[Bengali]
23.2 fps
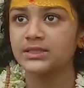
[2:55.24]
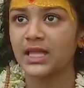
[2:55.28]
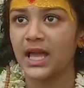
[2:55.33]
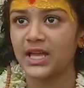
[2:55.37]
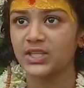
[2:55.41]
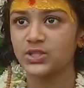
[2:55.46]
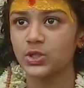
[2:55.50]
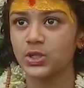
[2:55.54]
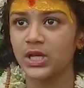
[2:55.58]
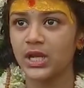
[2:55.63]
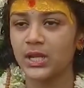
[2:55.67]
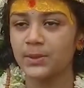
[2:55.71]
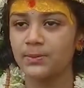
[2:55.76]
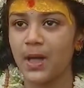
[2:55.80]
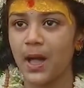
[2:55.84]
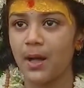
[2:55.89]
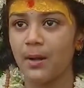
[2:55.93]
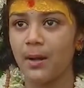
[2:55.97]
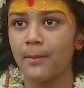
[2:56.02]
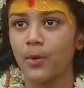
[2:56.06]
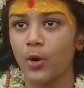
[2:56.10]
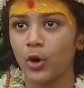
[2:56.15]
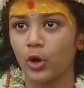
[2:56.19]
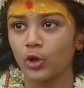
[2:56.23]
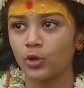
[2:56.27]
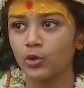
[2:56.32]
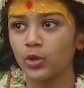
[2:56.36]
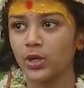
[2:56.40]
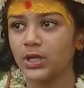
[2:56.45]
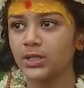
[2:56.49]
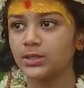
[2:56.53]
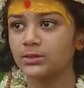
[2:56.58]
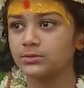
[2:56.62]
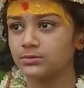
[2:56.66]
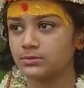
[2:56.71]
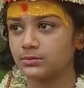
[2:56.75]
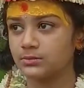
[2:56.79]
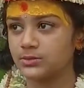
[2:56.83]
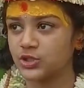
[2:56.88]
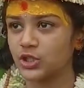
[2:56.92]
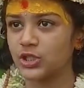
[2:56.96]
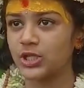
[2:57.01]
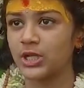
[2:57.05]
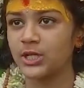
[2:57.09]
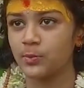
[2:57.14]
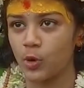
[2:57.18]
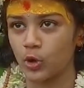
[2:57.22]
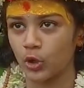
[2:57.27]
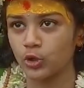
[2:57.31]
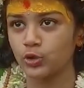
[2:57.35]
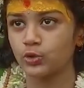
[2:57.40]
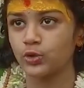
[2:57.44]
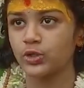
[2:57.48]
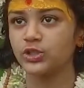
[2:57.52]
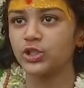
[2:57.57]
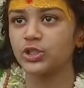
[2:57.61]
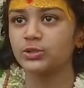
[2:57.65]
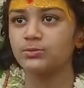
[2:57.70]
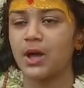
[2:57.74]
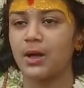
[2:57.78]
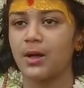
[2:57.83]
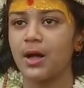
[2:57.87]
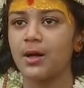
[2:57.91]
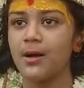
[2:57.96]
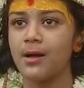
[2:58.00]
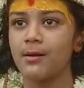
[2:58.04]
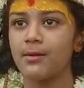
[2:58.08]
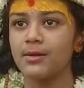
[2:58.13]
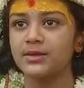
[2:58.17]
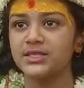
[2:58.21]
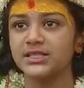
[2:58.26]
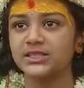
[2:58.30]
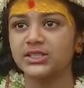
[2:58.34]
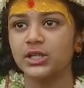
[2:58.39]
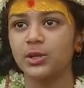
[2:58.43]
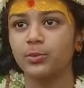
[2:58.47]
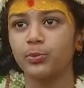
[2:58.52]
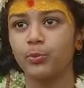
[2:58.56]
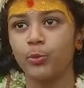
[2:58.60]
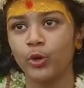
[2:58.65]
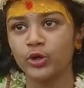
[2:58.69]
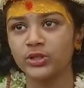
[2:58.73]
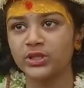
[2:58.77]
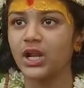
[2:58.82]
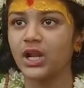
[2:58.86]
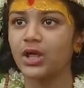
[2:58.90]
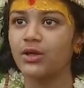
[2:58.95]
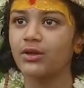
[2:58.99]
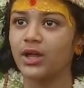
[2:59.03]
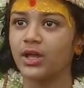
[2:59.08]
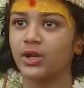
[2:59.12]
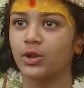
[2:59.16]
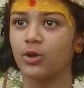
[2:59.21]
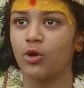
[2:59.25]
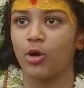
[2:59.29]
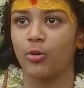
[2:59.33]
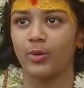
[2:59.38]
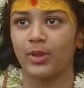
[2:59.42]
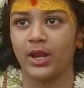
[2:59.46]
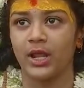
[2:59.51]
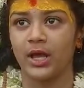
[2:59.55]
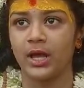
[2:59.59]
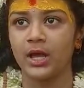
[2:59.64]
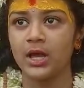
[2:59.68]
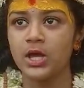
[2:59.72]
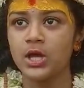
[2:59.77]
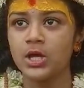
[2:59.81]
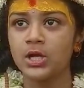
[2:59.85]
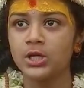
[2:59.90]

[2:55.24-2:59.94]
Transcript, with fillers: তাই জন্য বাবা বড় হয়ে যখন আমি বড়ো হই তখন বাবা ভাবেছে তাহলে পৈতারাও কেন হবে না